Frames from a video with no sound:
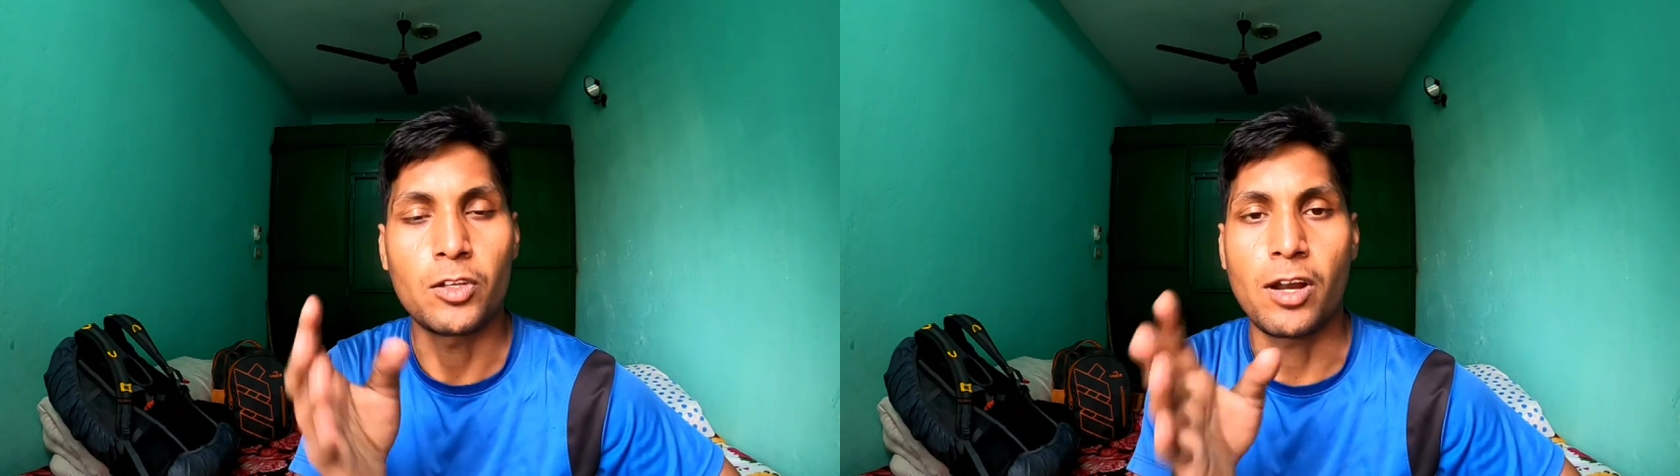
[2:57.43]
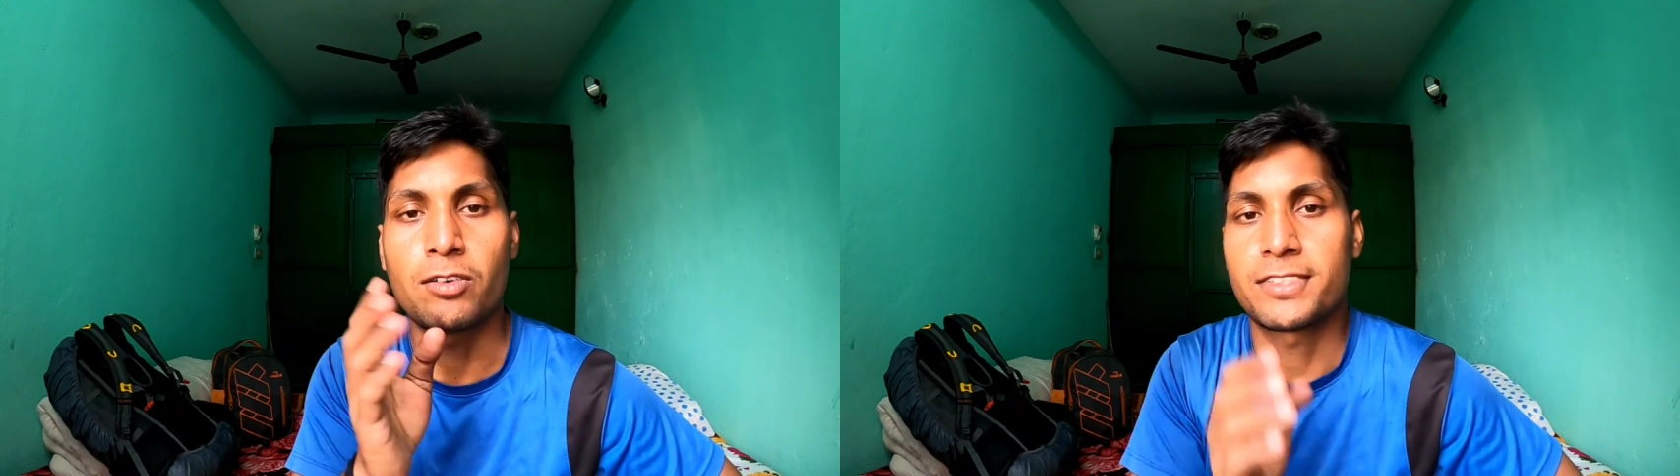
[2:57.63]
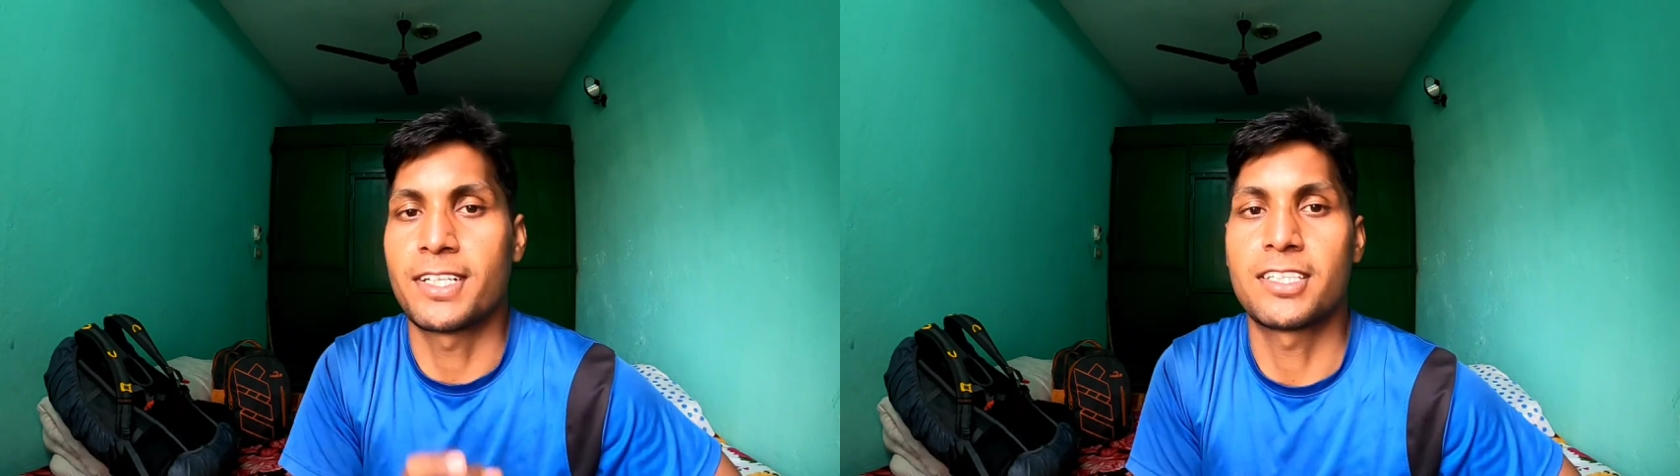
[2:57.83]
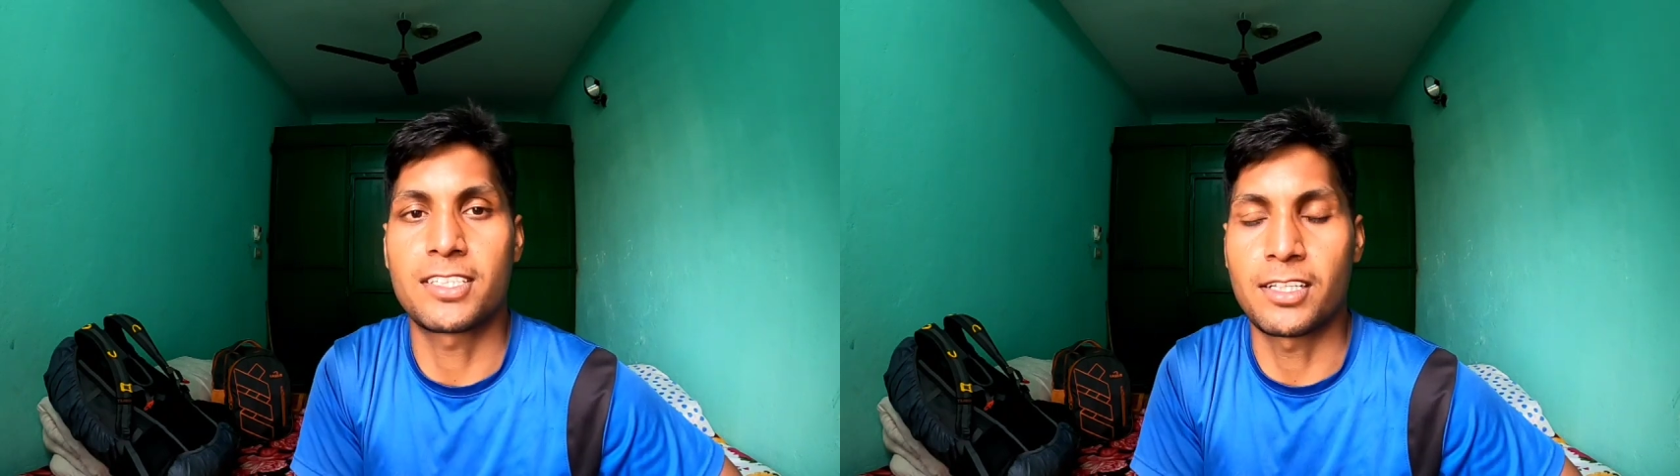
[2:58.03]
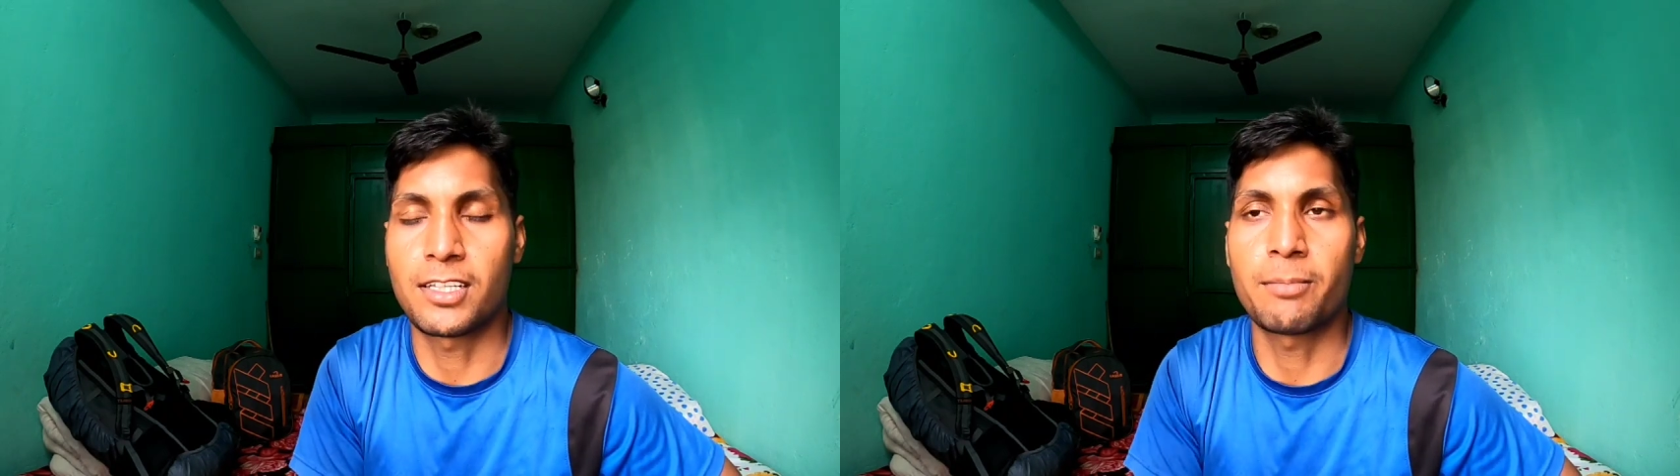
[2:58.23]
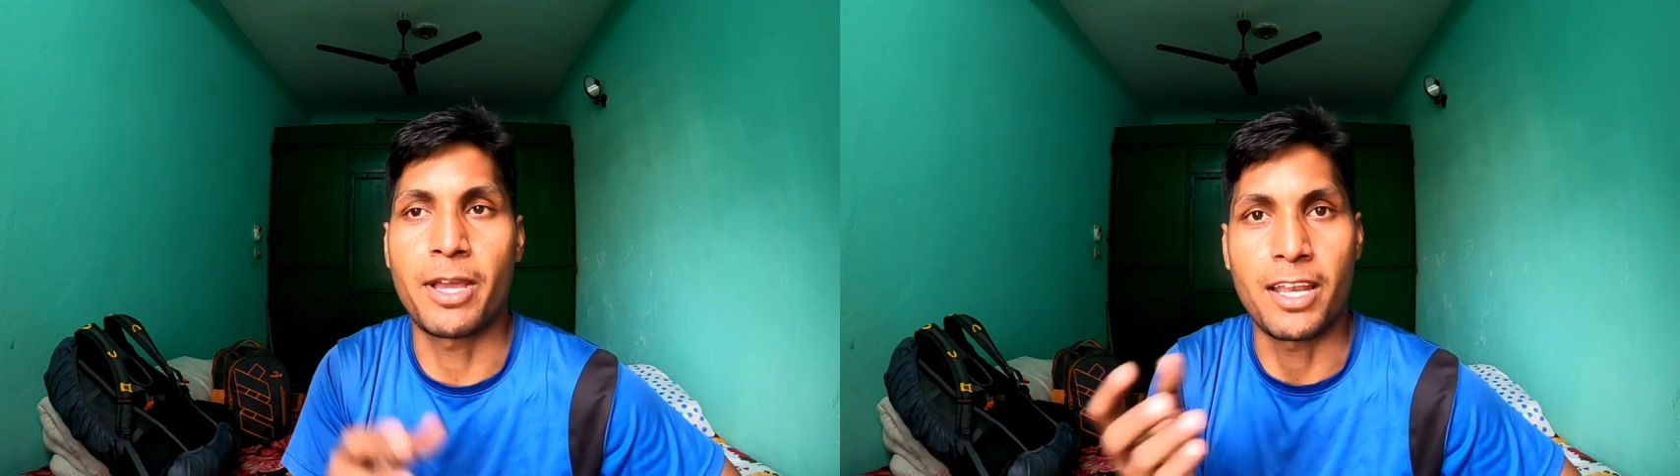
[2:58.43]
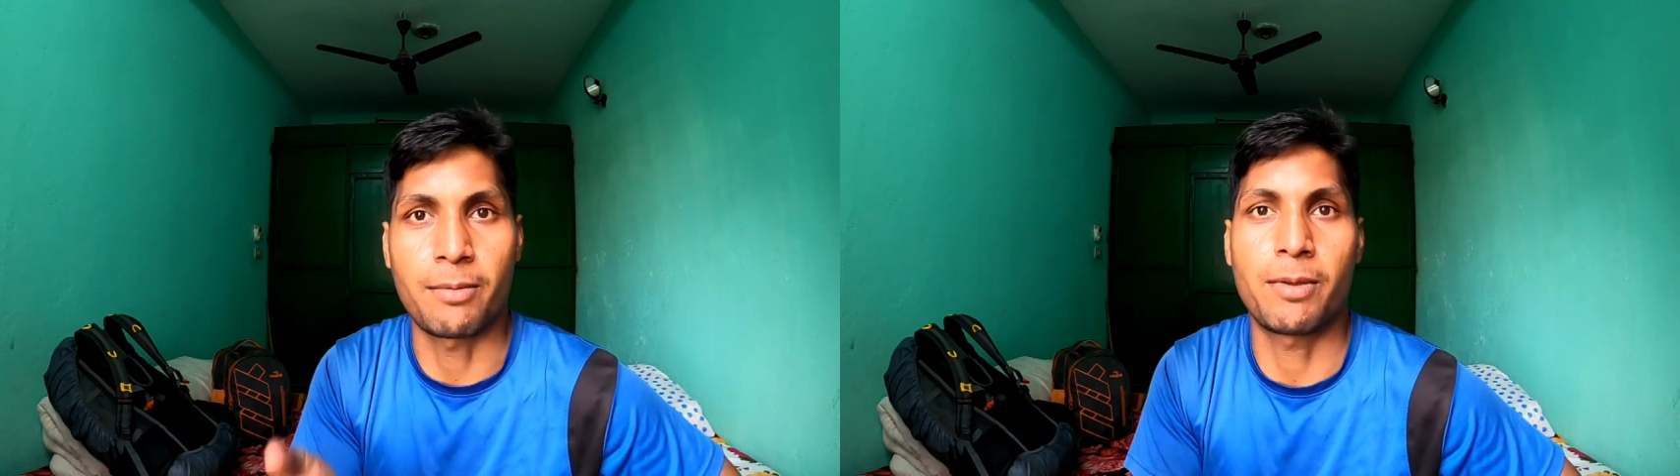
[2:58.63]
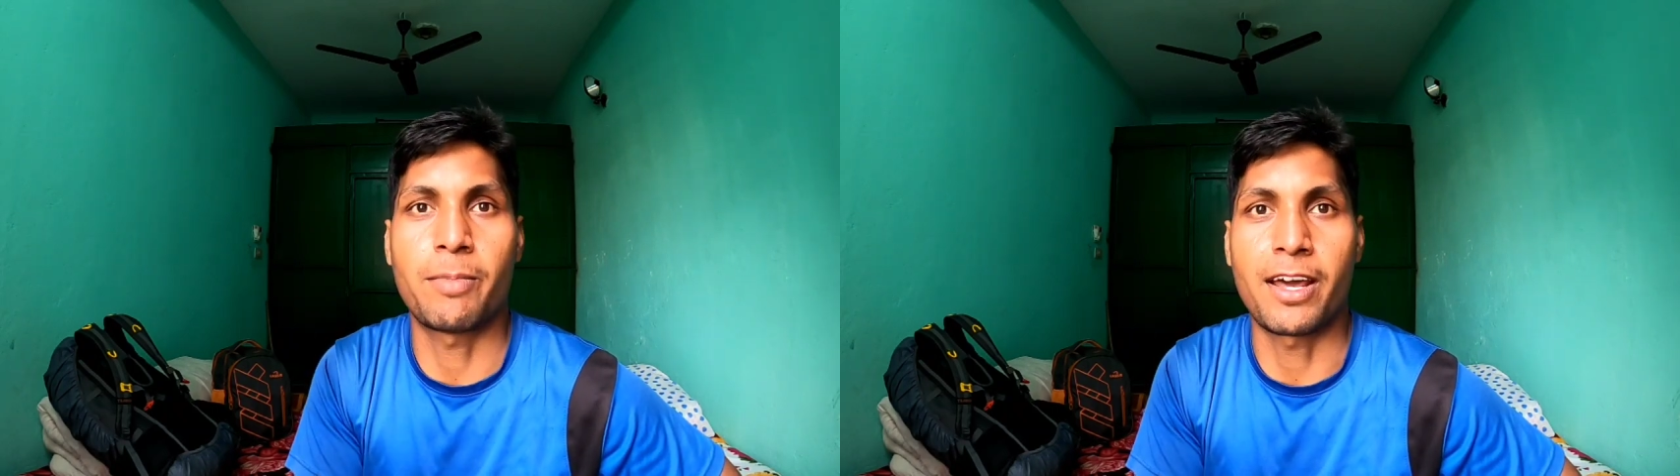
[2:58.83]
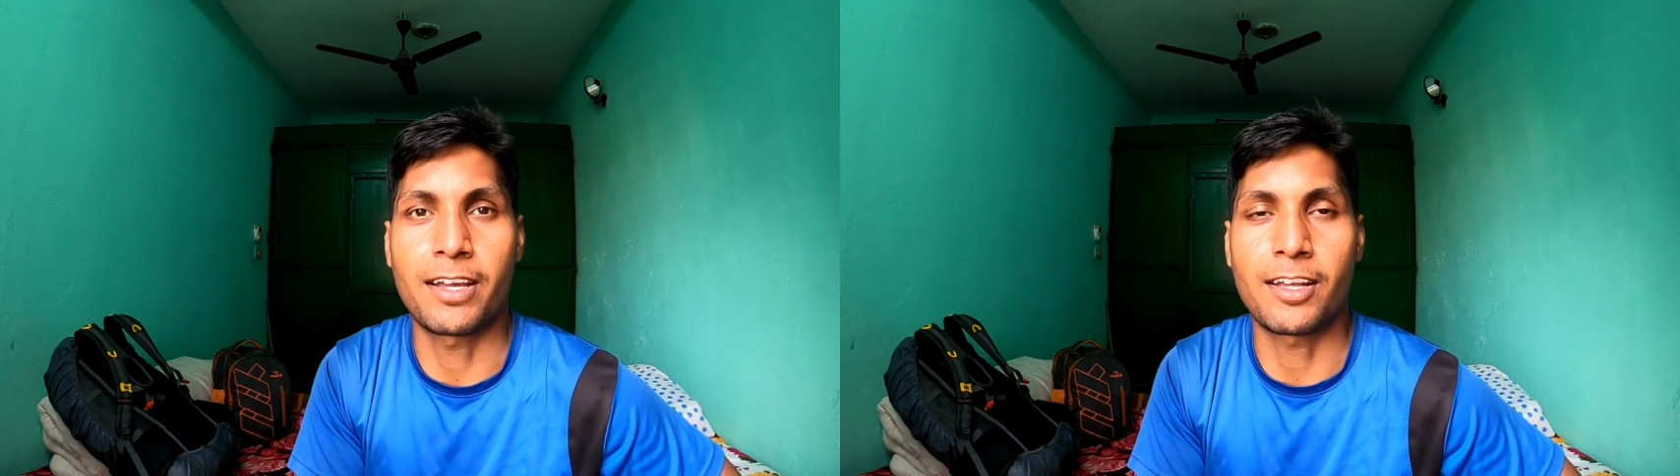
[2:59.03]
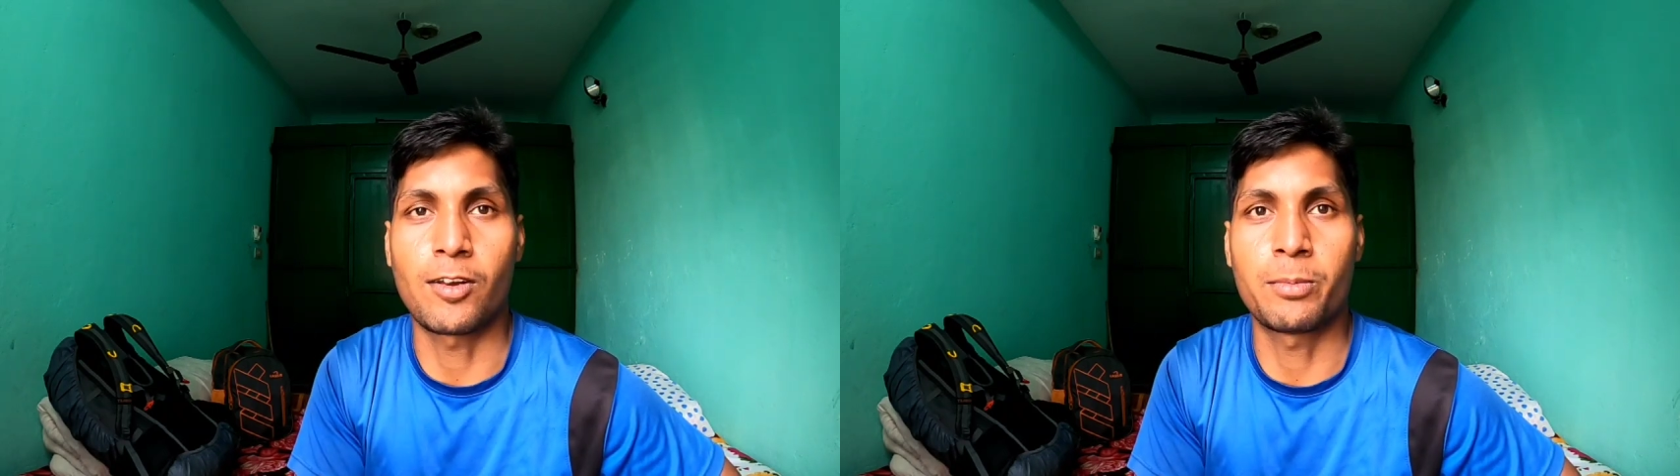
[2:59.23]
तो अराउंड चलते चलते मैंने भी
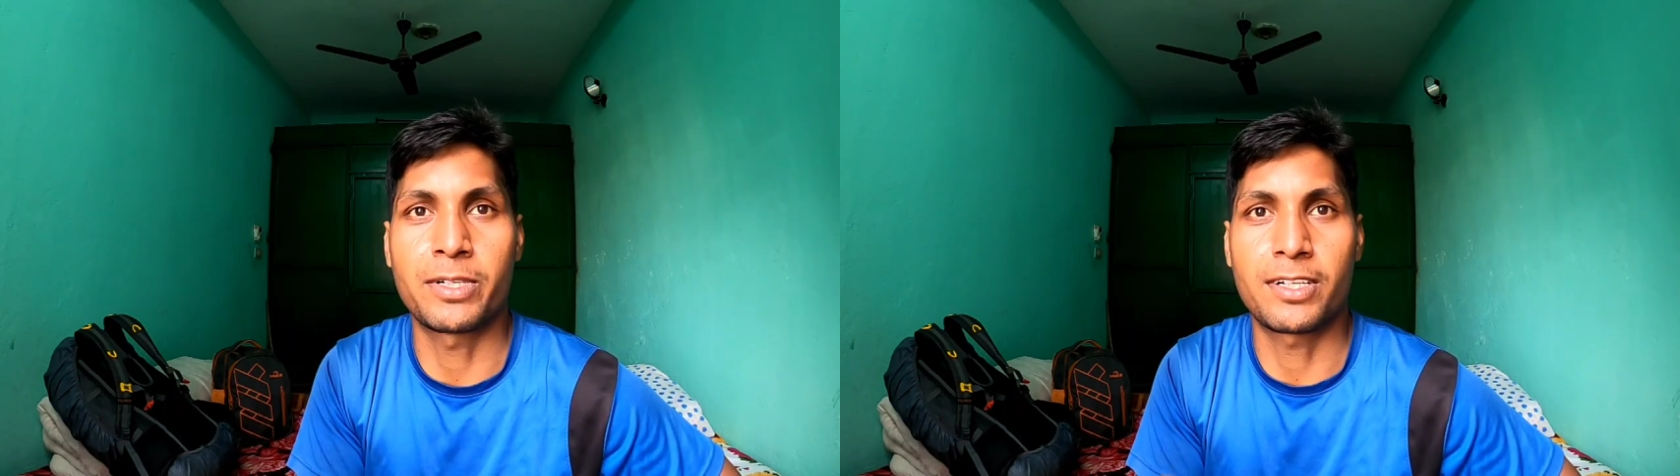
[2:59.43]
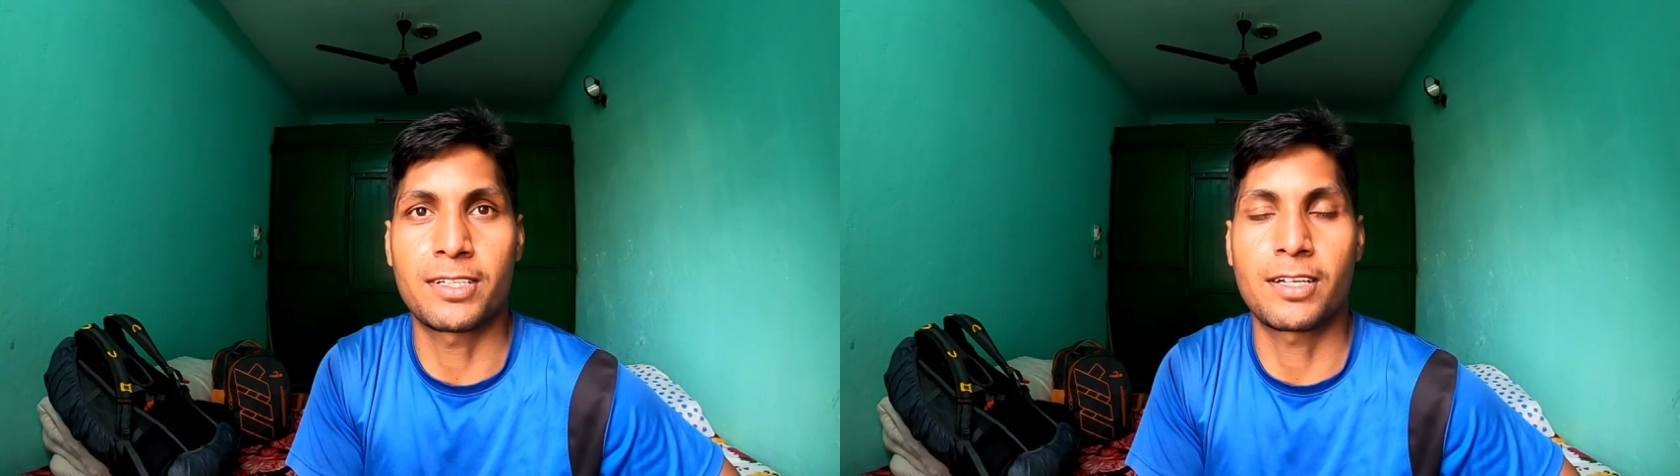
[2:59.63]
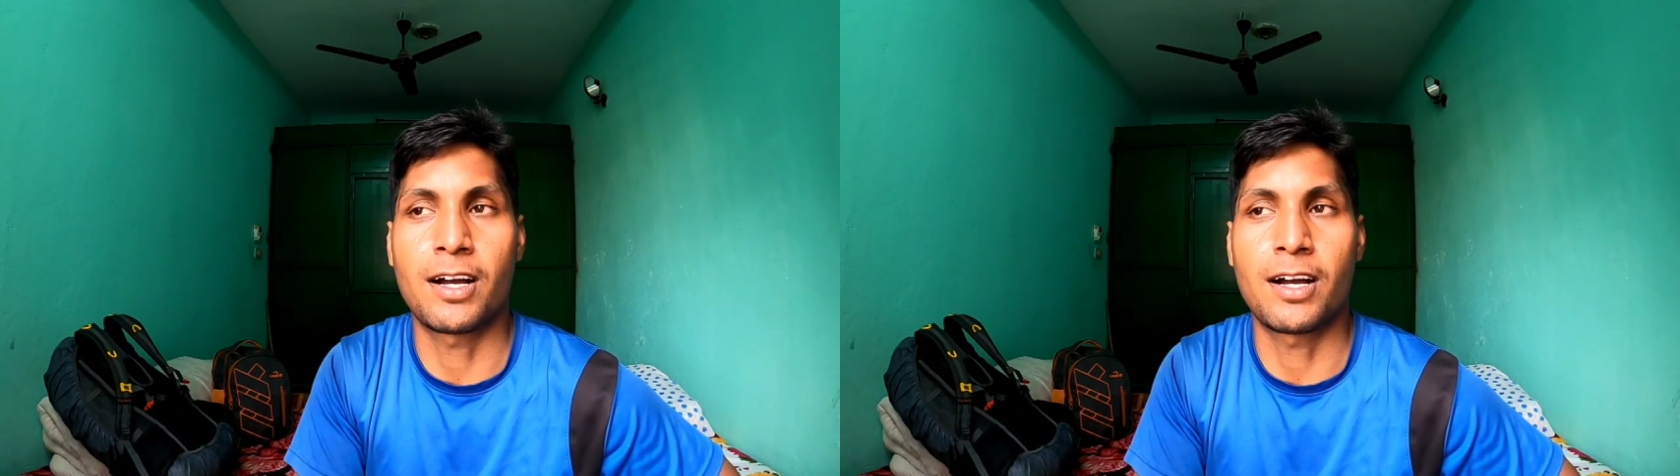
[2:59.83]
12 किलोमीटर